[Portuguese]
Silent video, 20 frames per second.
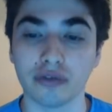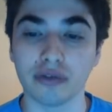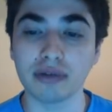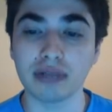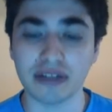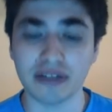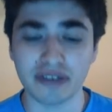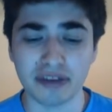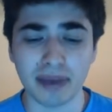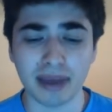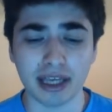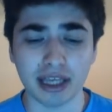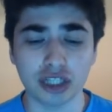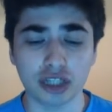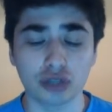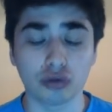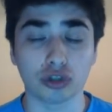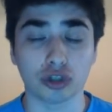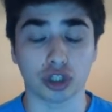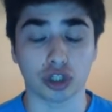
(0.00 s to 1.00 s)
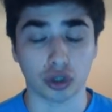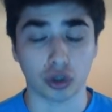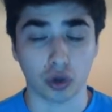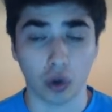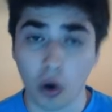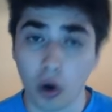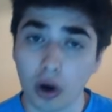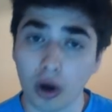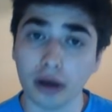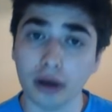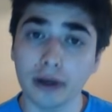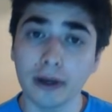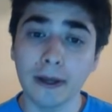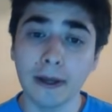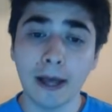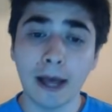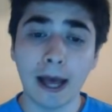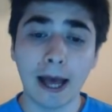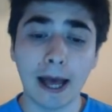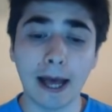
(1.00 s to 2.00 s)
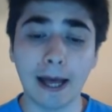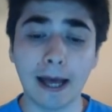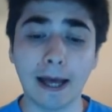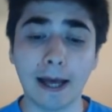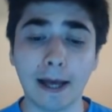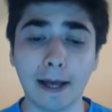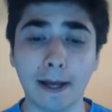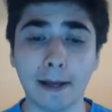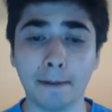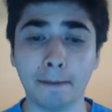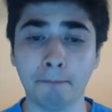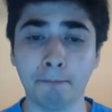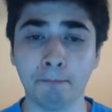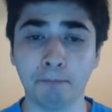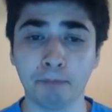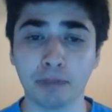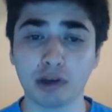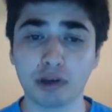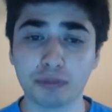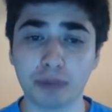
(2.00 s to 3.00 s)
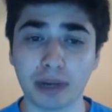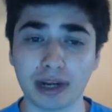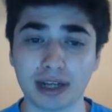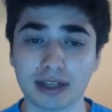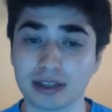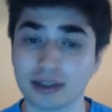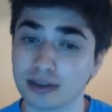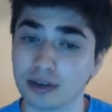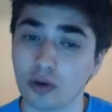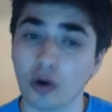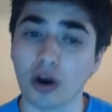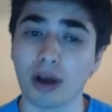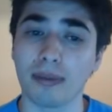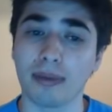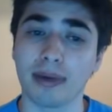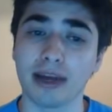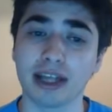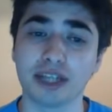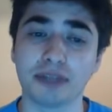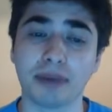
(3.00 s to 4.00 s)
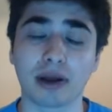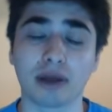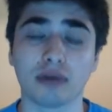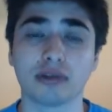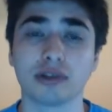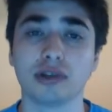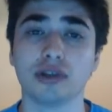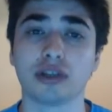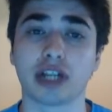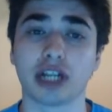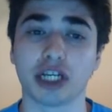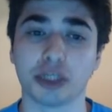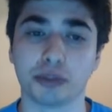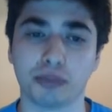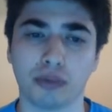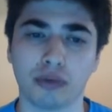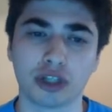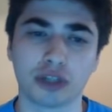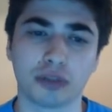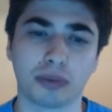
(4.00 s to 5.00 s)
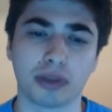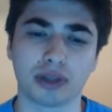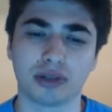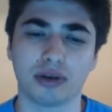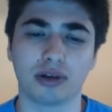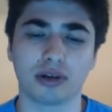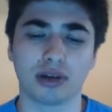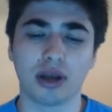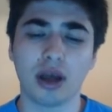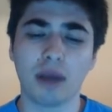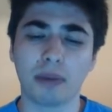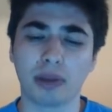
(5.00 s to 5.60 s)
Vamos lá ver como é que isto hoje corre. Um, eu espero que corra bem, espero conseguir os 3 pontos para nós,